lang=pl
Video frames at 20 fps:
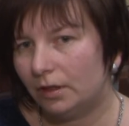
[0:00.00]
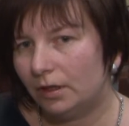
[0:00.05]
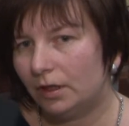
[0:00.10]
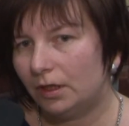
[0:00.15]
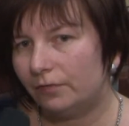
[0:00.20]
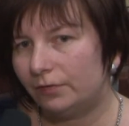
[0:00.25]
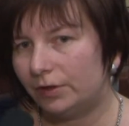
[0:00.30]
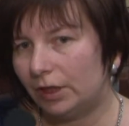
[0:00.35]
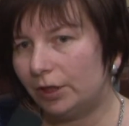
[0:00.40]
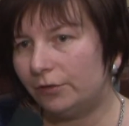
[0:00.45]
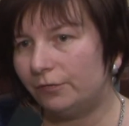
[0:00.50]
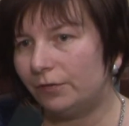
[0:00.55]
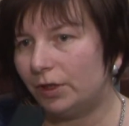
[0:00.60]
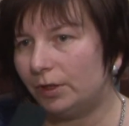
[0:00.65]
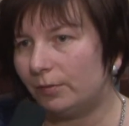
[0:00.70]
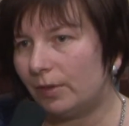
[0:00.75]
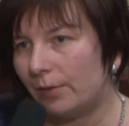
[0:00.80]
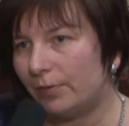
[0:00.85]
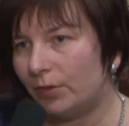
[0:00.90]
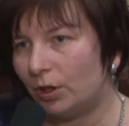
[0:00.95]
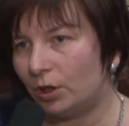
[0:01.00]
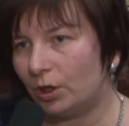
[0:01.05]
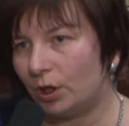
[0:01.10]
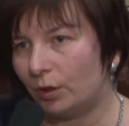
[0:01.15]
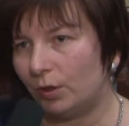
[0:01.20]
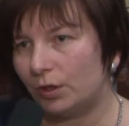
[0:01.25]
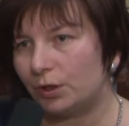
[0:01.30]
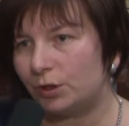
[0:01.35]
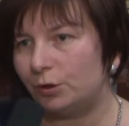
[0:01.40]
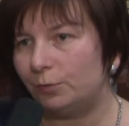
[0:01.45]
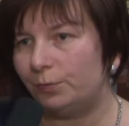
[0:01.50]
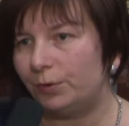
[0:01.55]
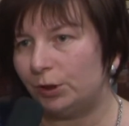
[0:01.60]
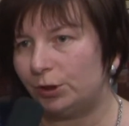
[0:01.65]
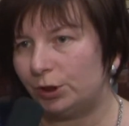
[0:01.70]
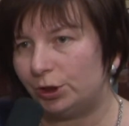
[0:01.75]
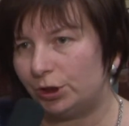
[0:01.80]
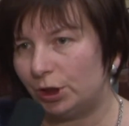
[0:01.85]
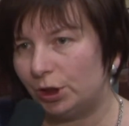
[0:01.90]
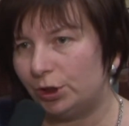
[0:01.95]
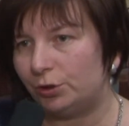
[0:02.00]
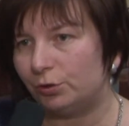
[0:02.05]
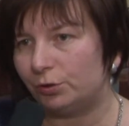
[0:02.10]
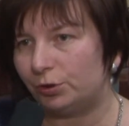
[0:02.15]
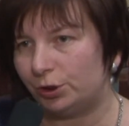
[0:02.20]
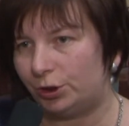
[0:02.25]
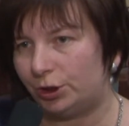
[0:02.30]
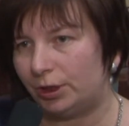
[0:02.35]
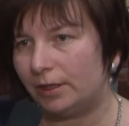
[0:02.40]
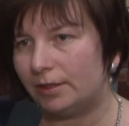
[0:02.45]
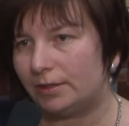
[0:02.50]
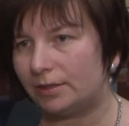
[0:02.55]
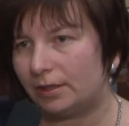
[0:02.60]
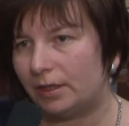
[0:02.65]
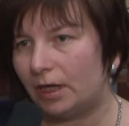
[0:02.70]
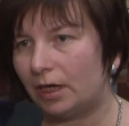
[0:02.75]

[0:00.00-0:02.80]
W tej chwili mamy około 150 tysięcy na